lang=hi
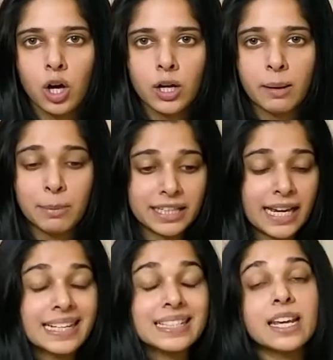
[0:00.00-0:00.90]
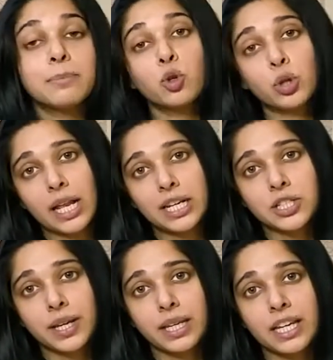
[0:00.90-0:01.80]
और हमें क्या स्टेप्स उठाने
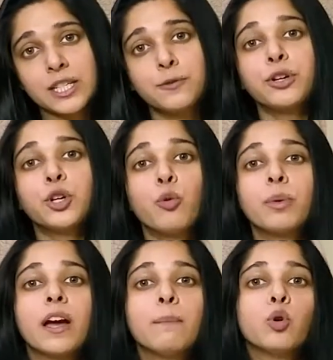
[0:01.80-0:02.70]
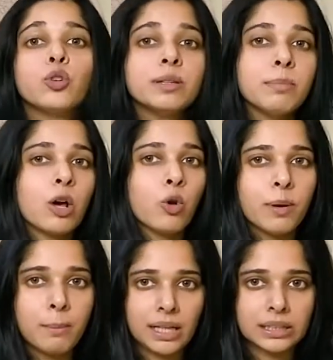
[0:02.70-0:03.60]
चाहिए इस वीडियो में हम उन्हीं बारों
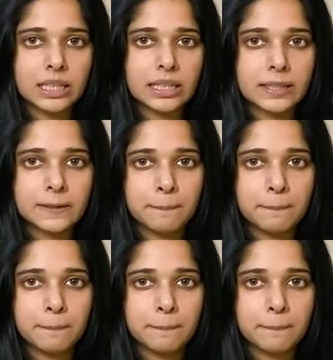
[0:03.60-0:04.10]
में बात करेंगे